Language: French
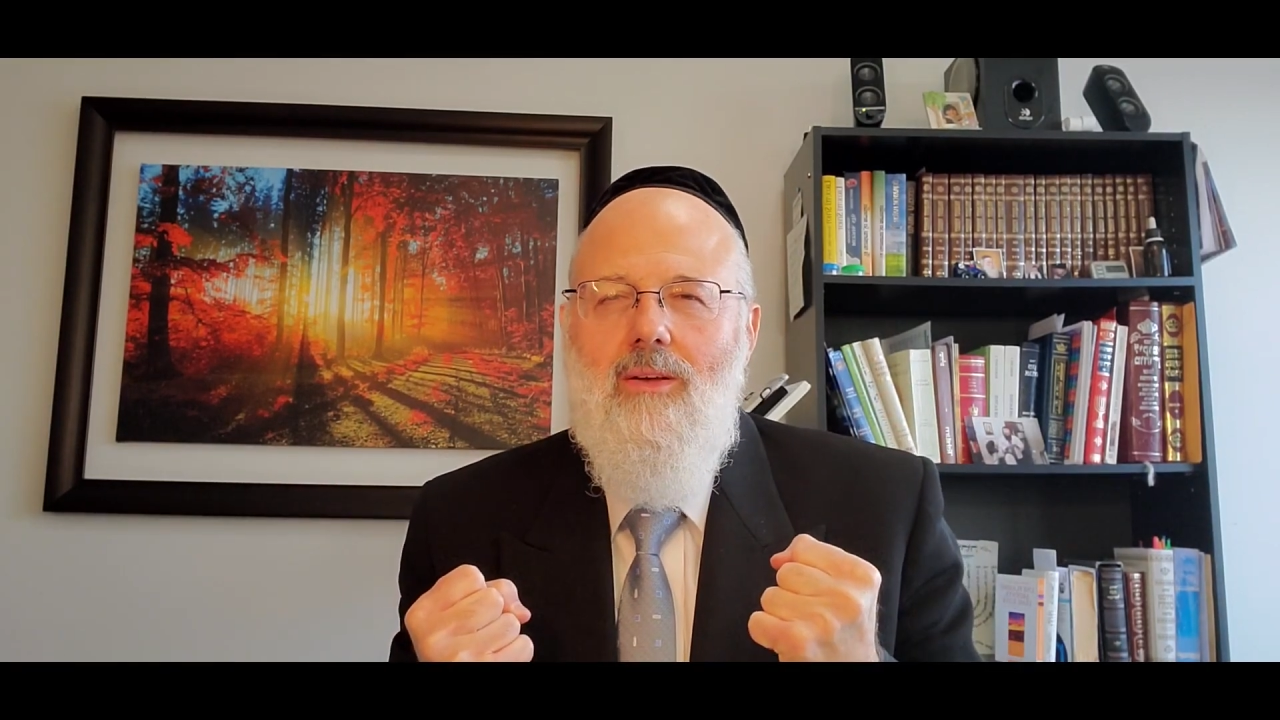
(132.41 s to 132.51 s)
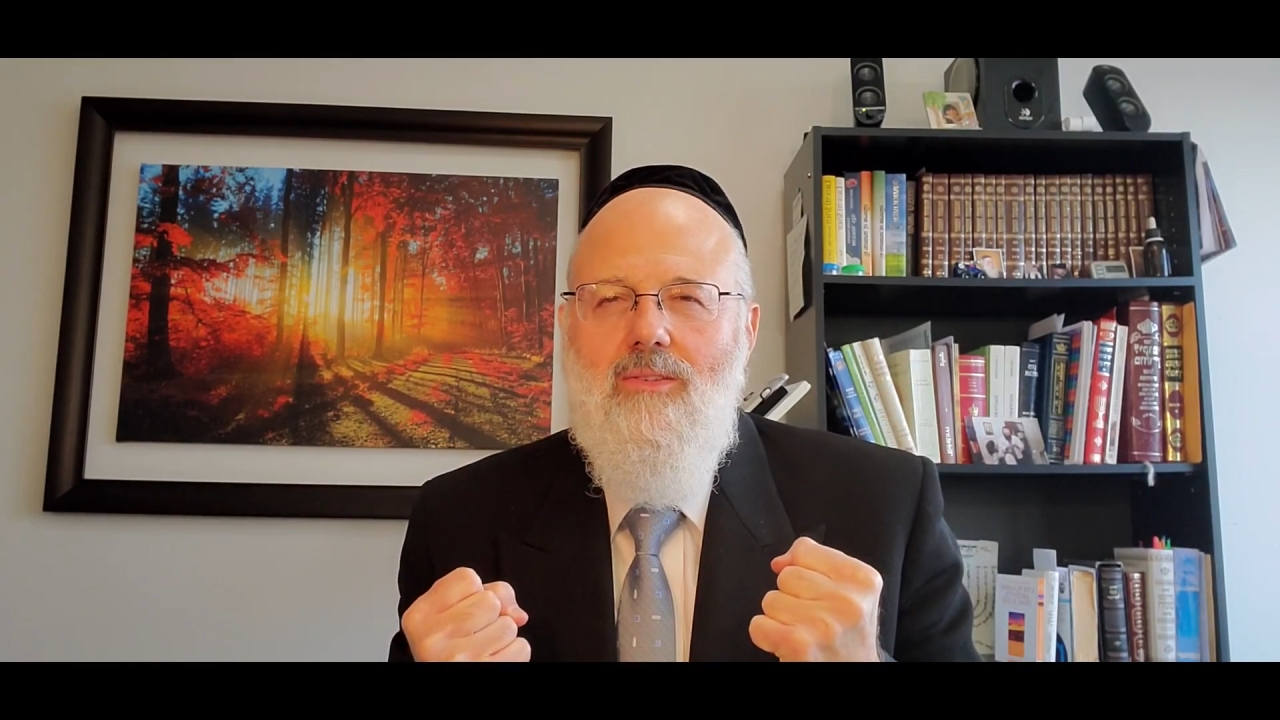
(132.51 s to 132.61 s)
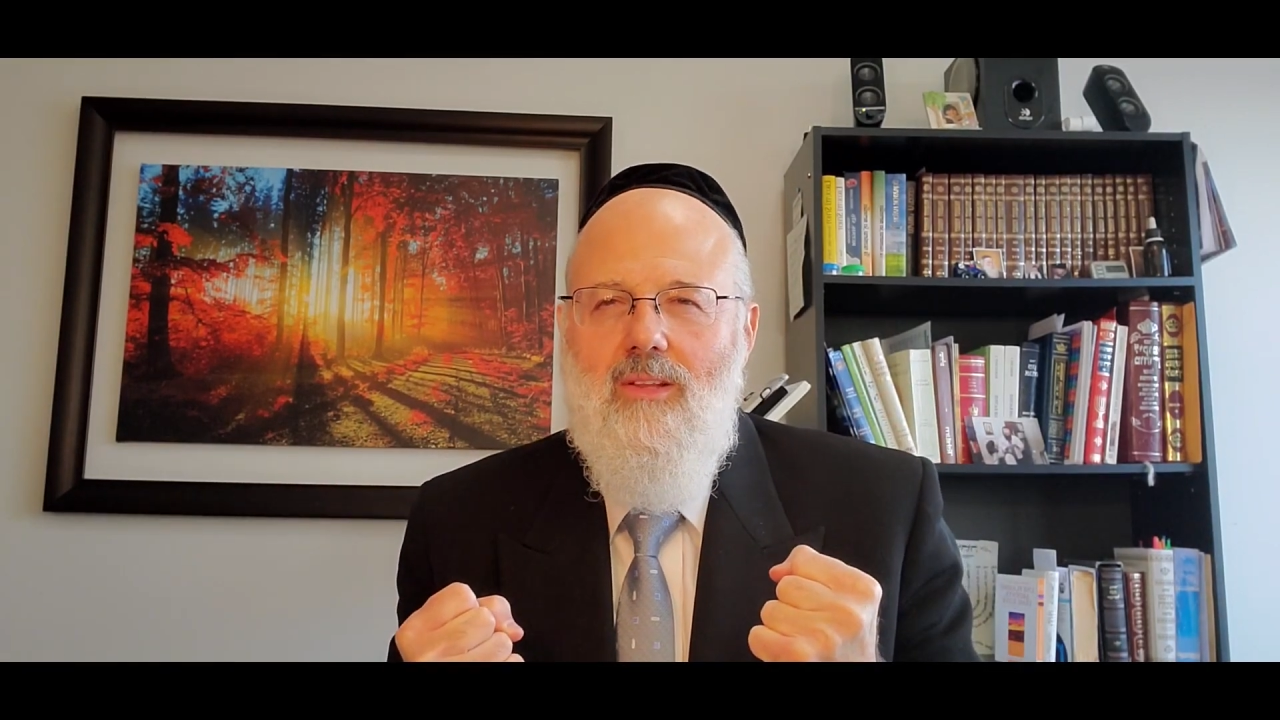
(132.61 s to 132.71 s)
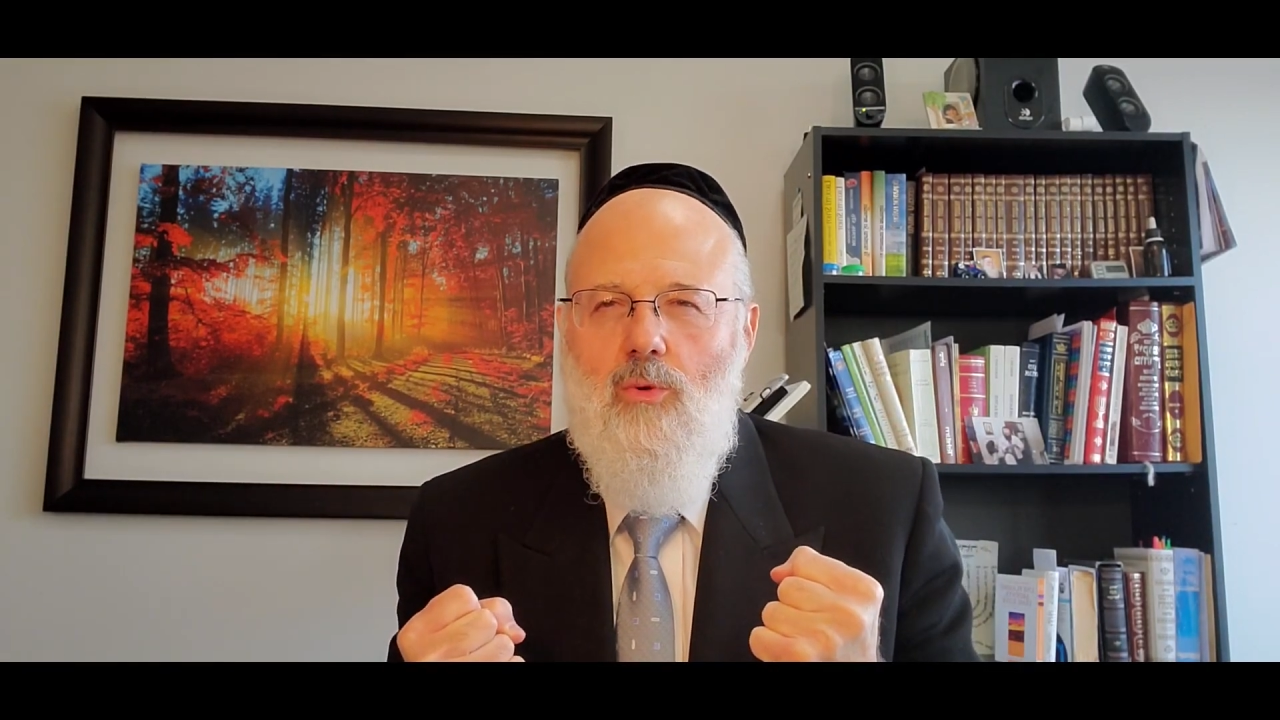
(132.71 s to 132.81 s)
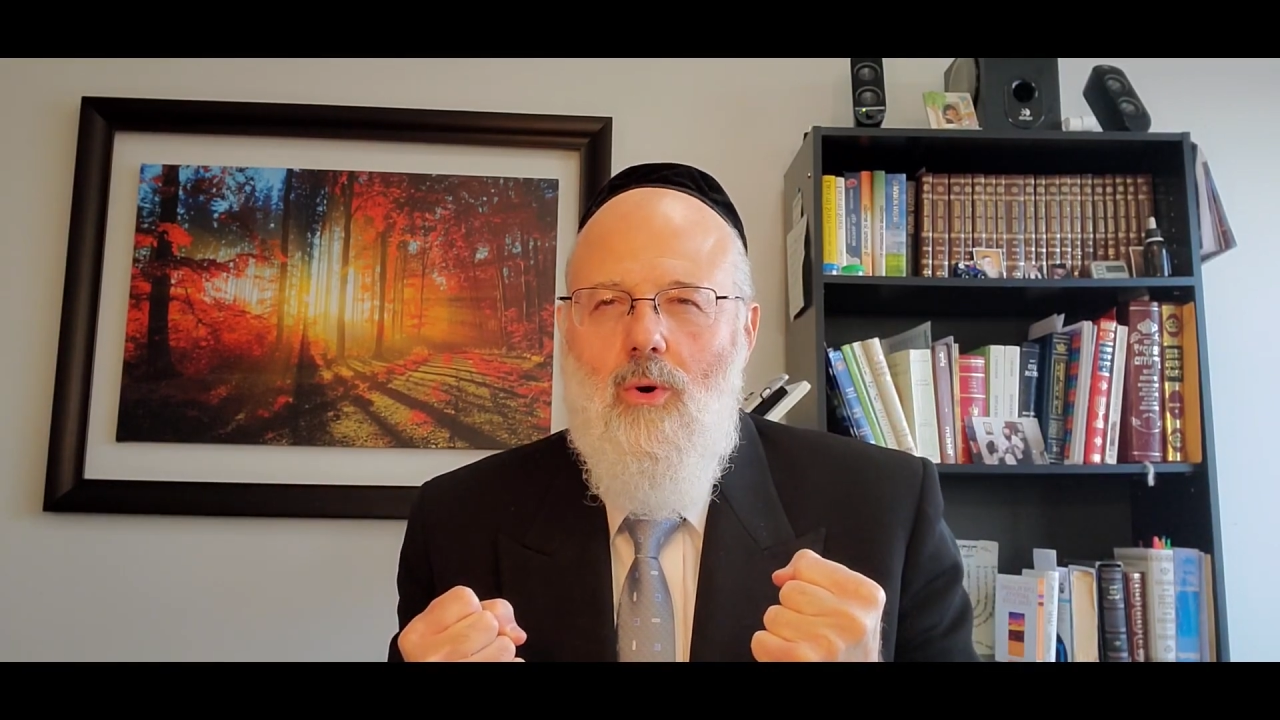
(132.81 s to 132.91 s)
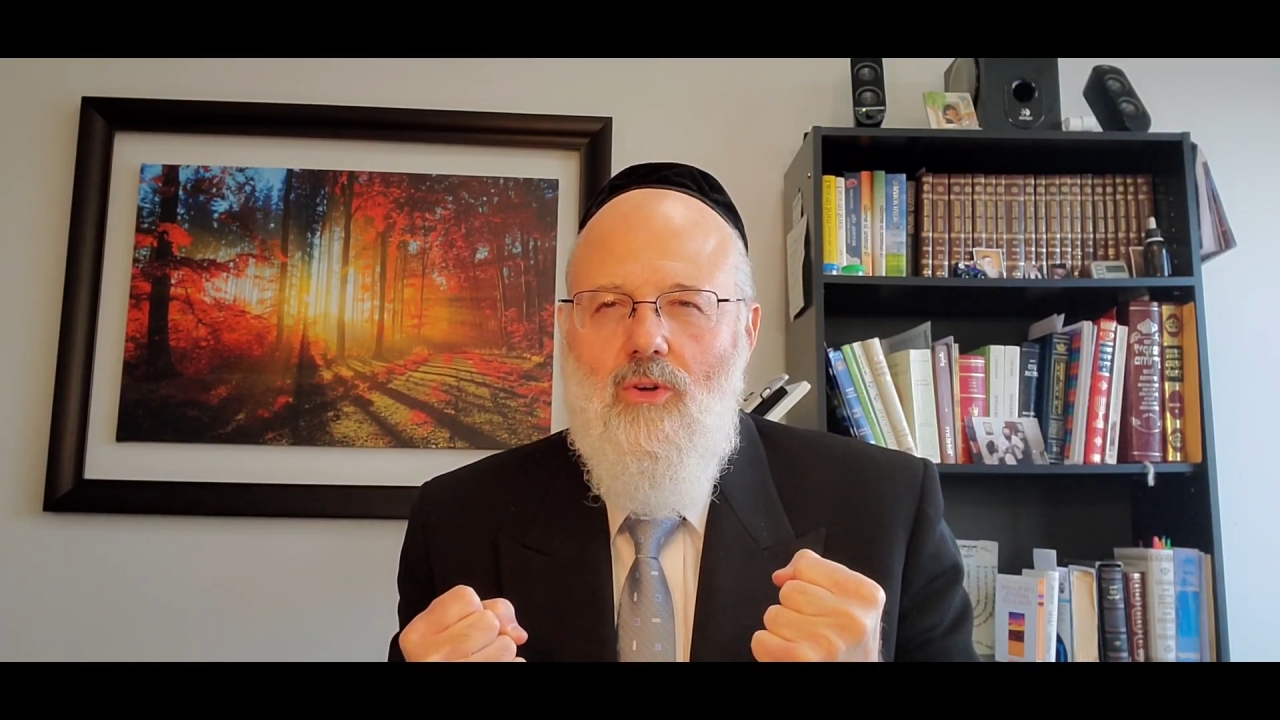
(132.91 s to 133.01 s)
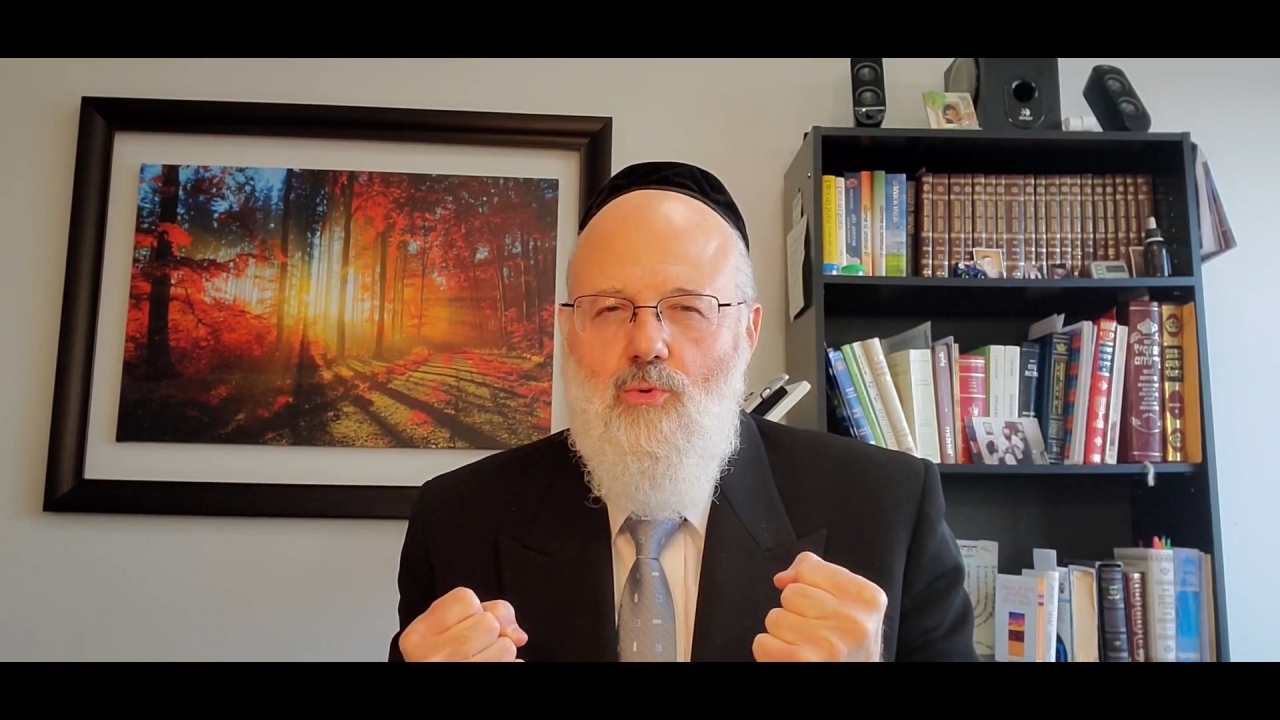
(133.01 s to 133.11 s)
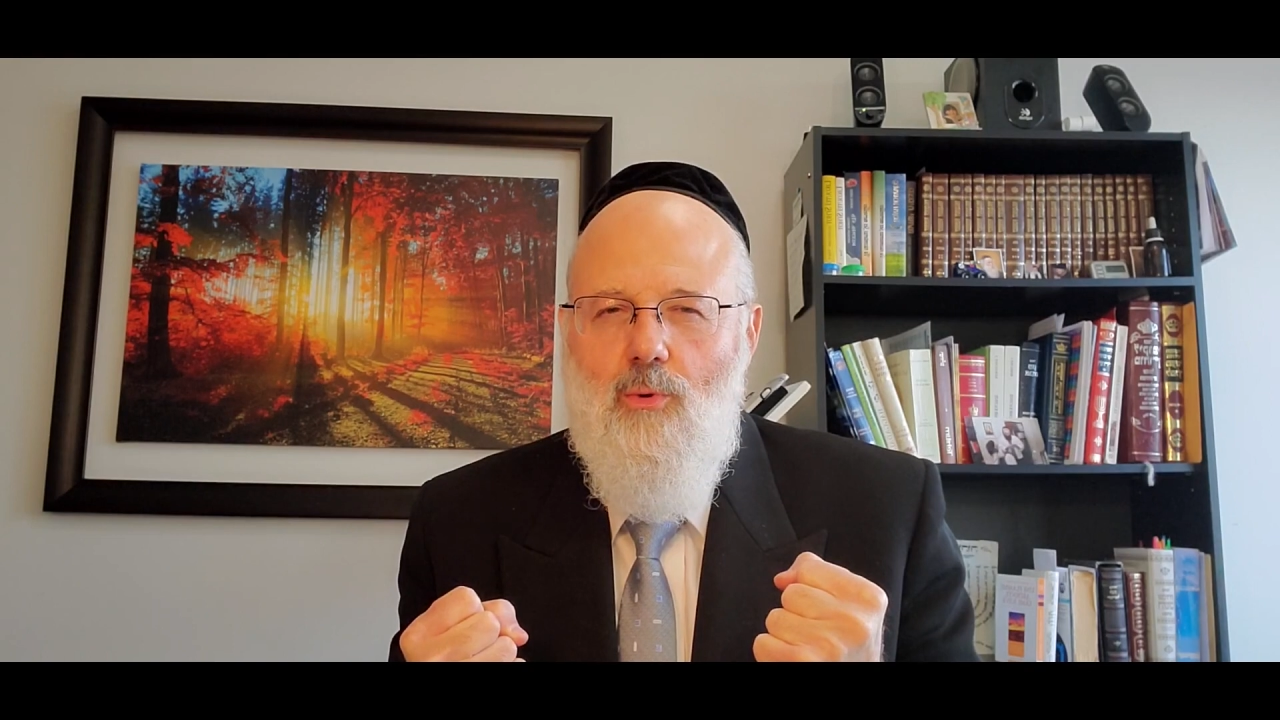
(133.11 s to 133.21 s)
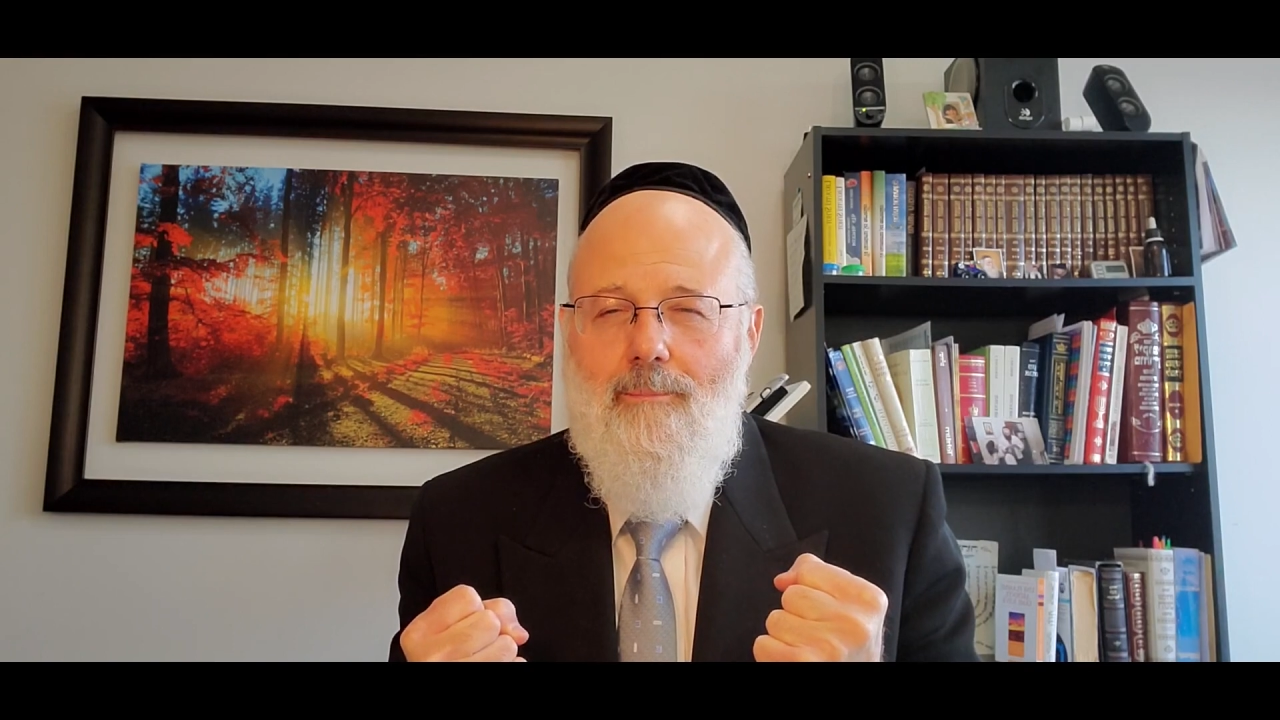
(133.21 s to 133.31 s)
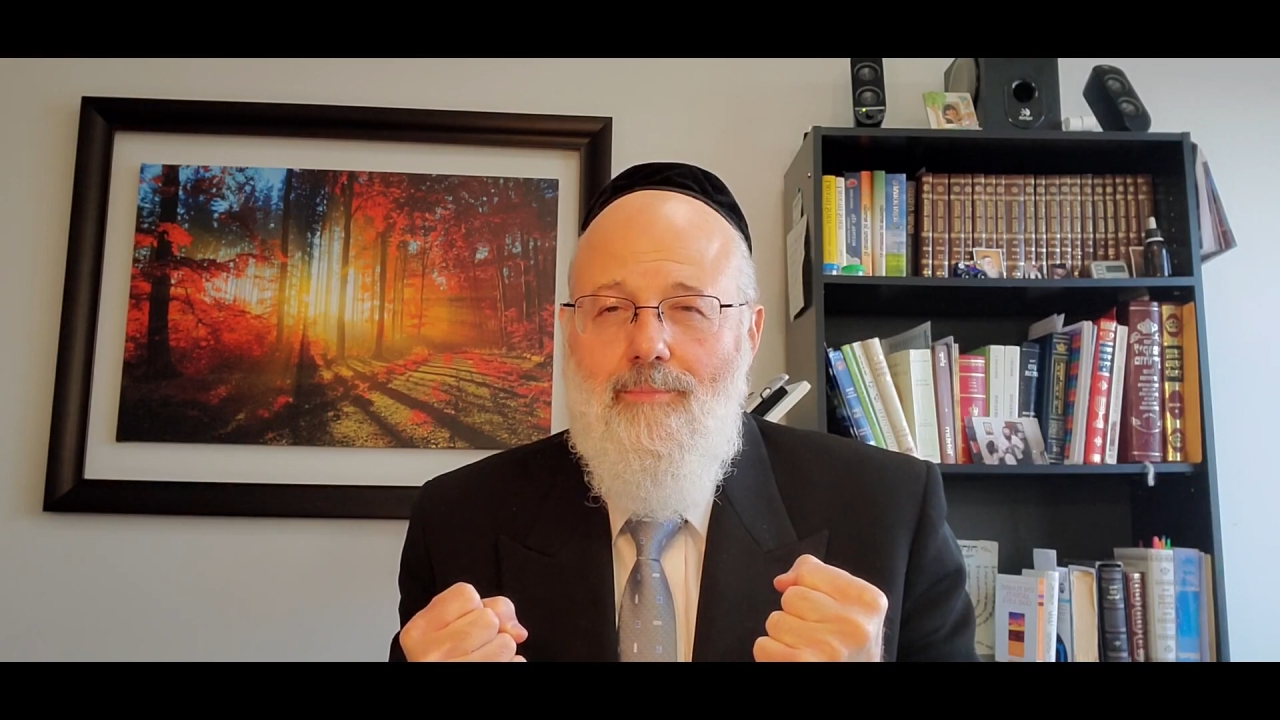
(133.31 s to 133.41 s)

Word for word: ces trois jours.